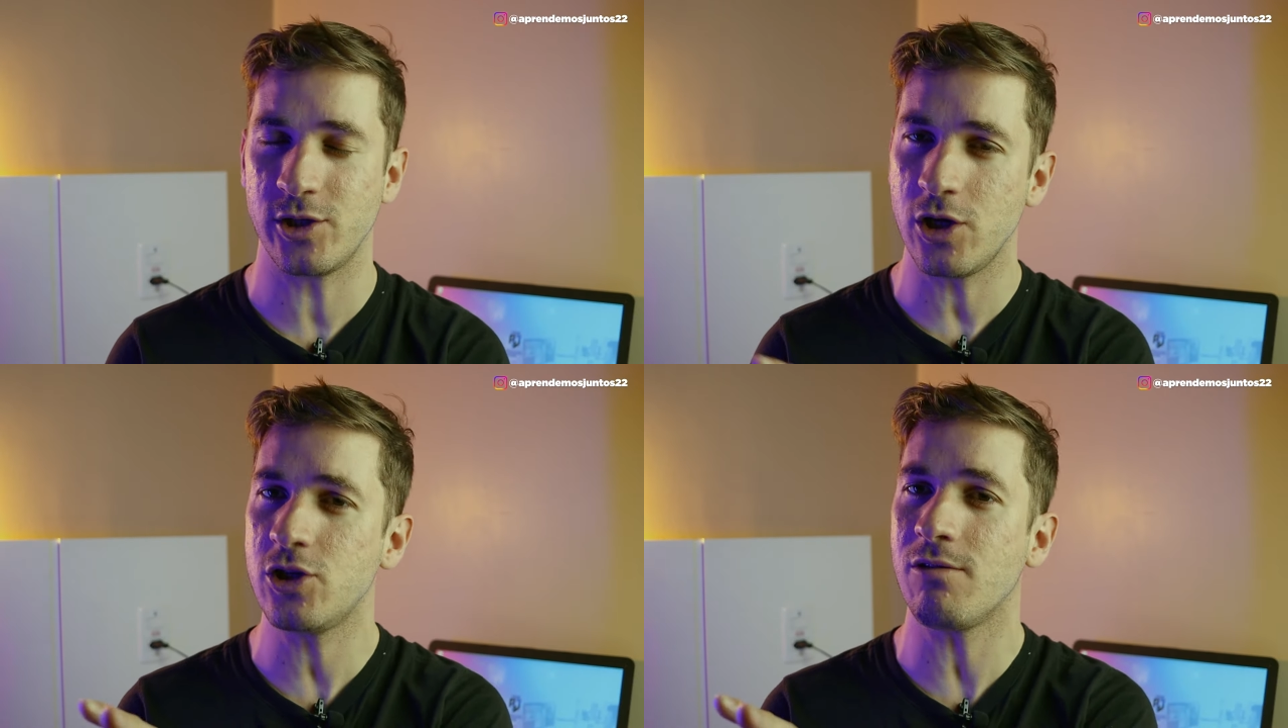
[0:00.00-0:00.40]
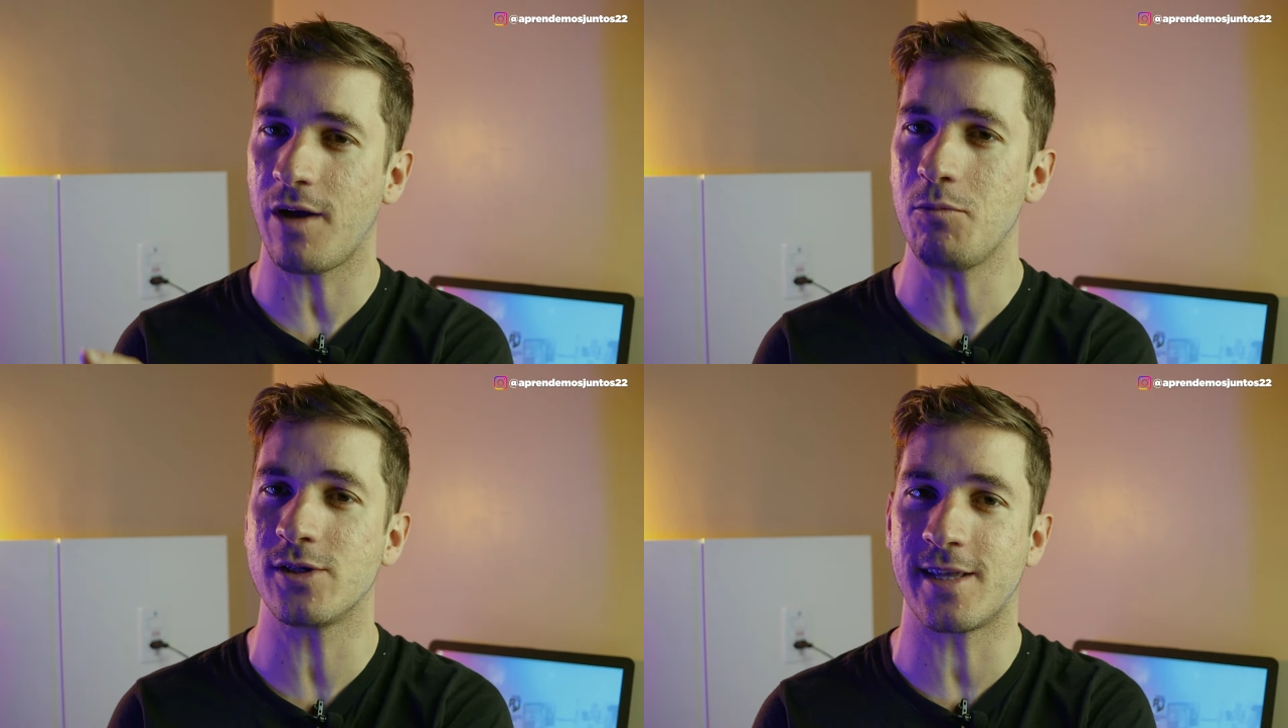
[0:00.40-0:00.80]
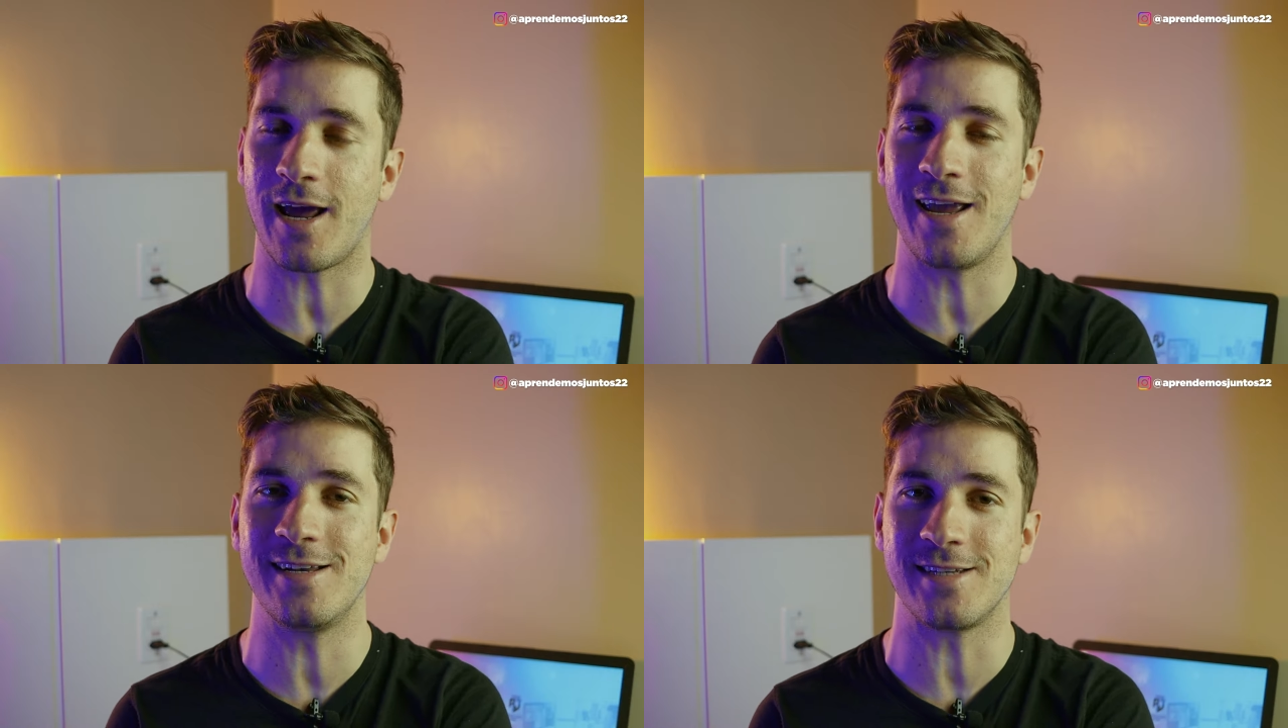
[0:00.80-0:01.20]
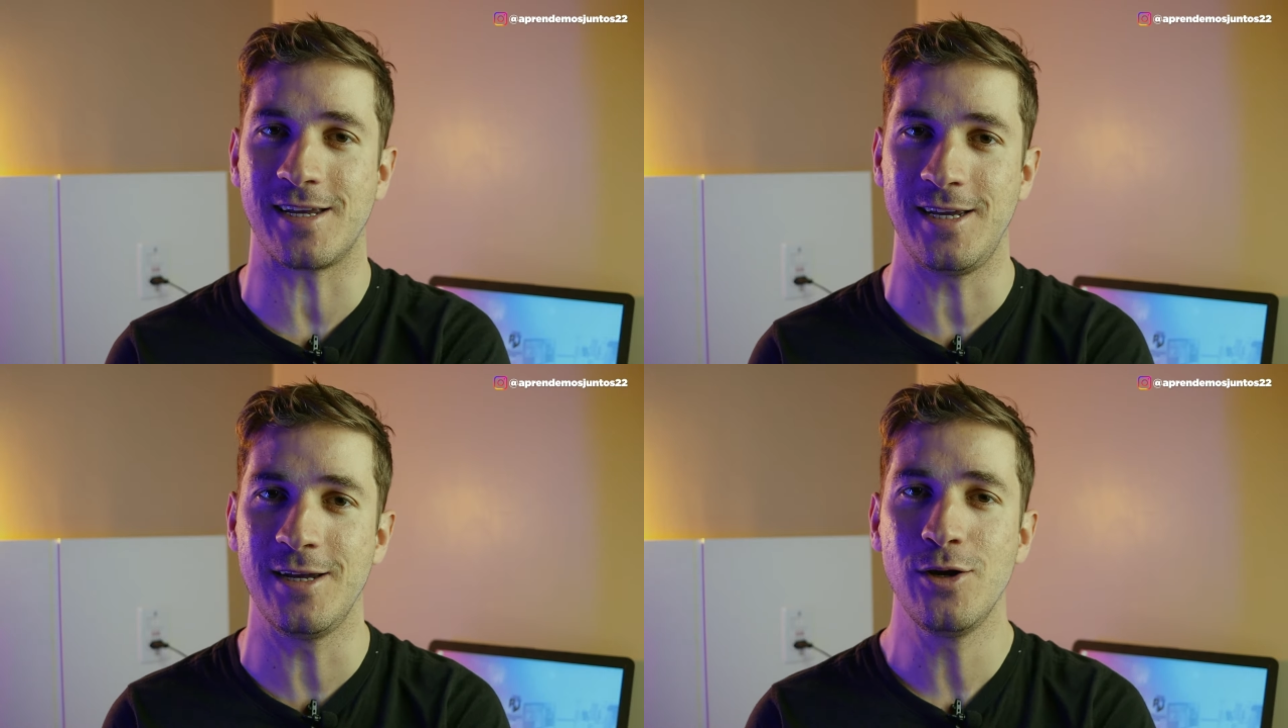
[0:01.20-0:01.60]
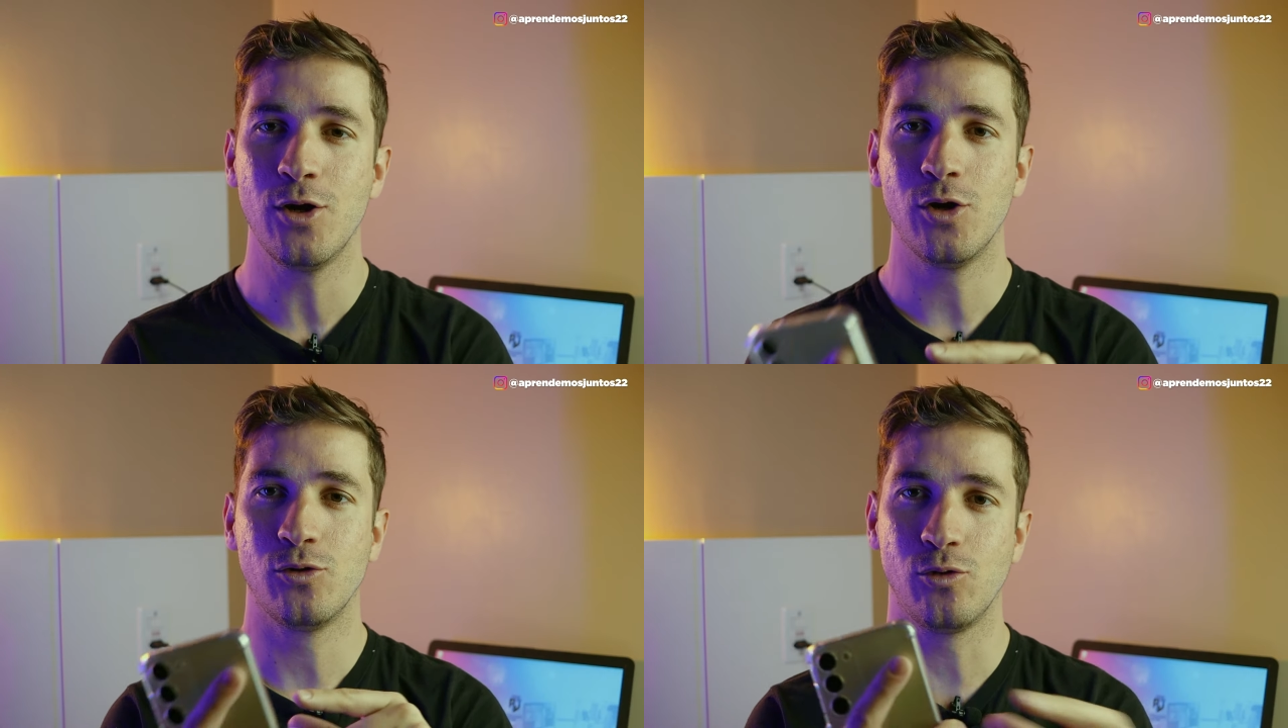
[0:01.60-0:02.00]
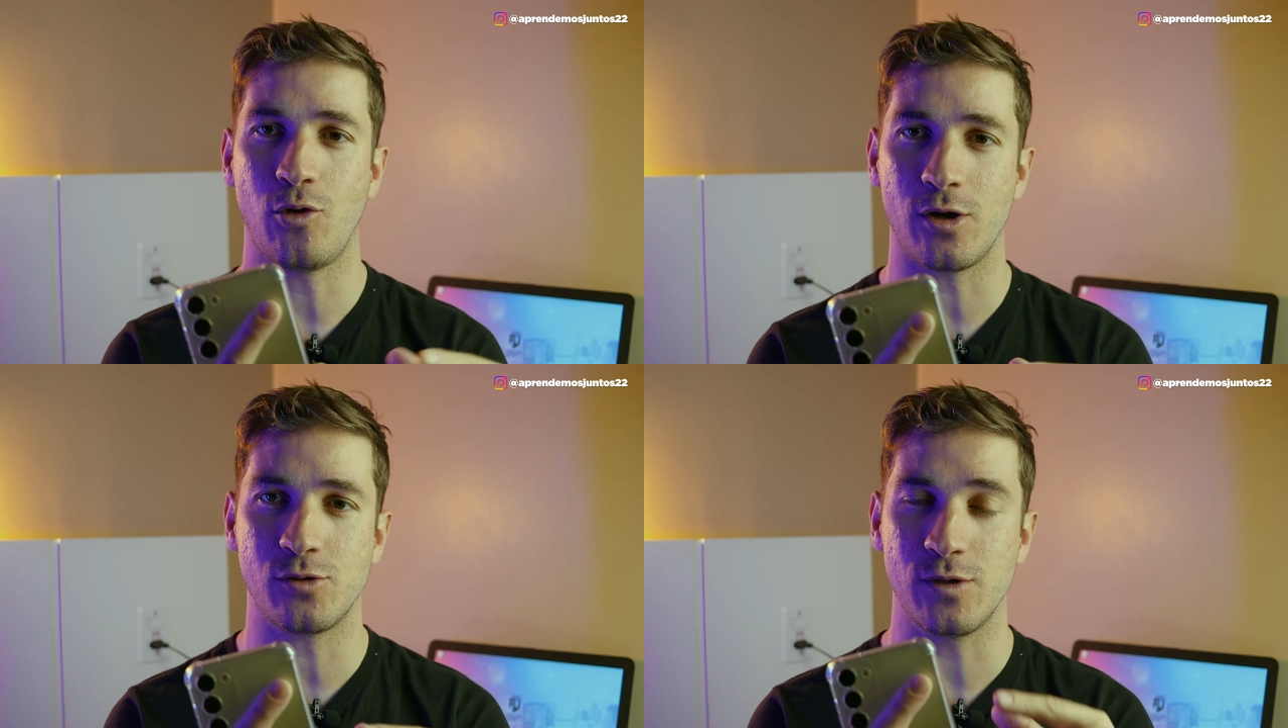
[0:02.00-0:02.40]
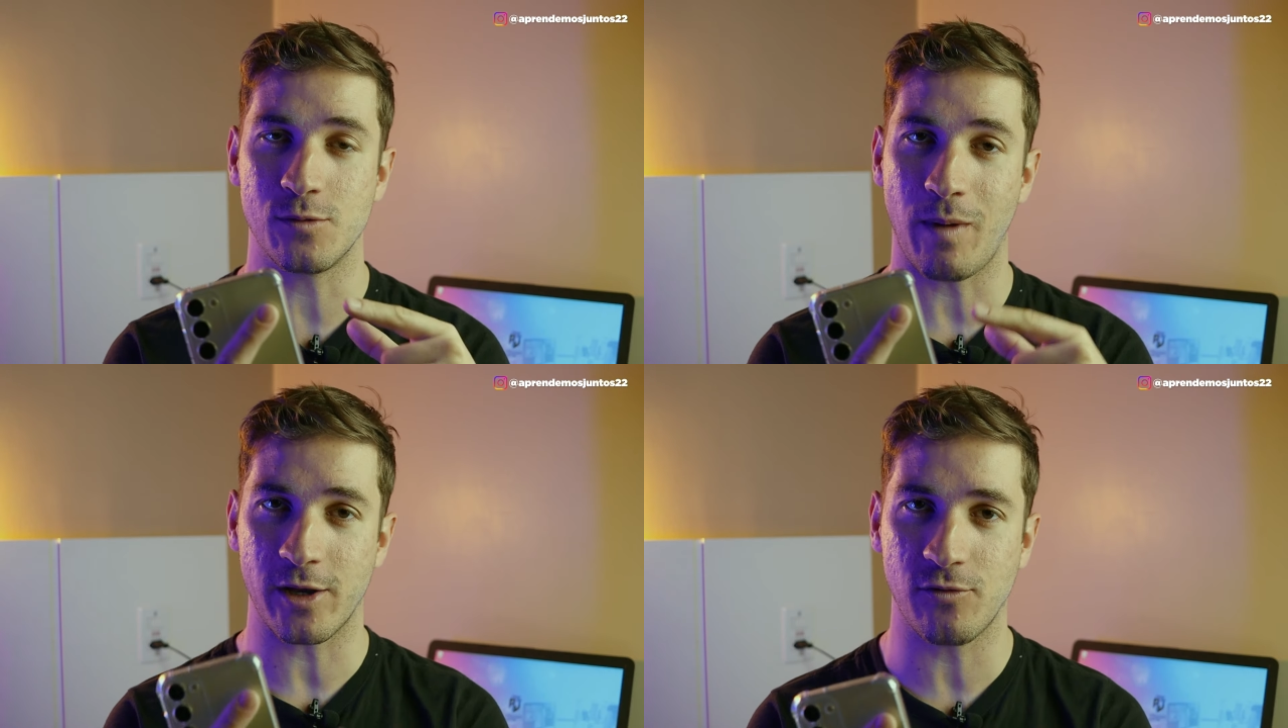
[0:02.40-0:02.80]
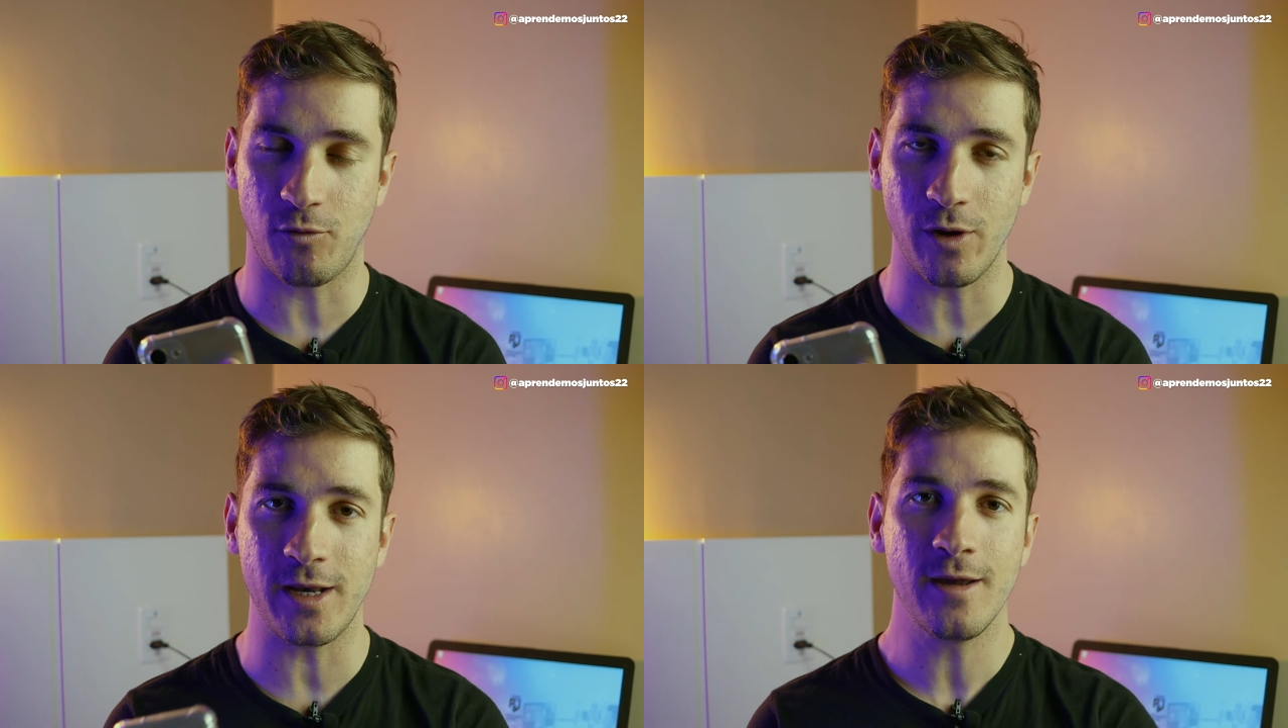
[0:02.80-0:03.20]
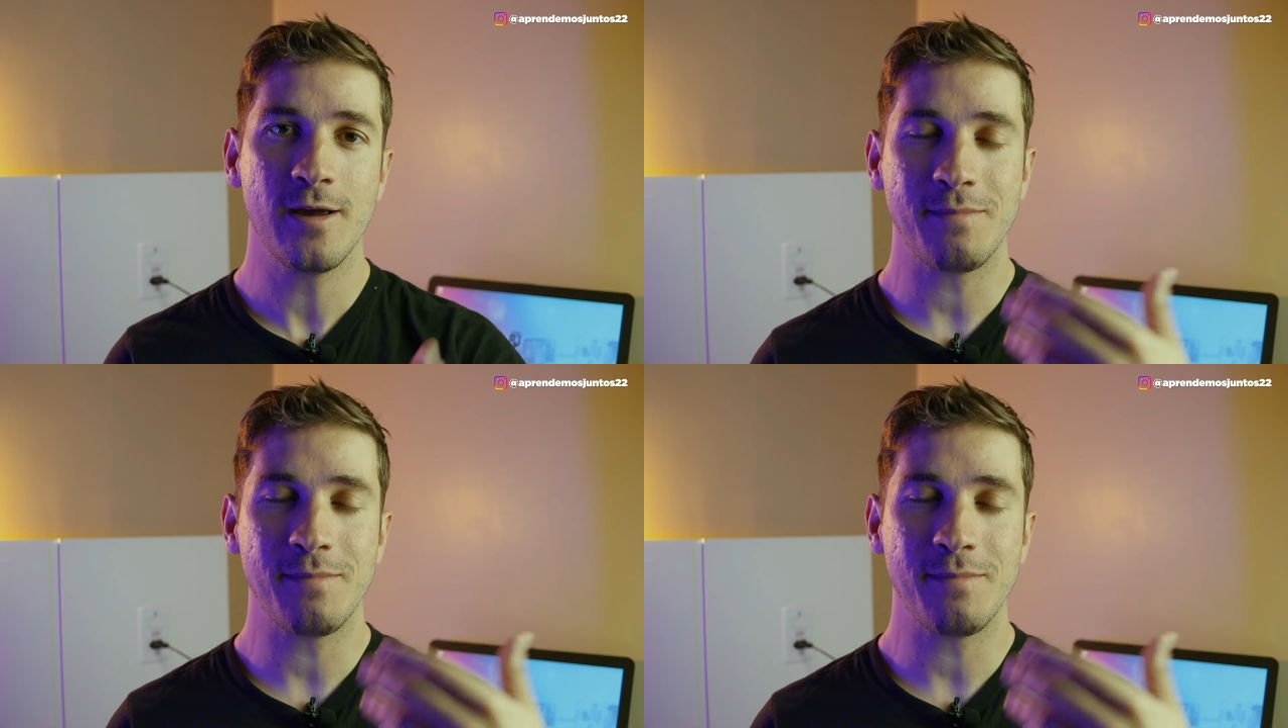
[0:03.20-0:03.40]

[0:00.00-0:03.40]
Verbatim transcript: A gente já vai mostrar eles aqui no nosso smartphone,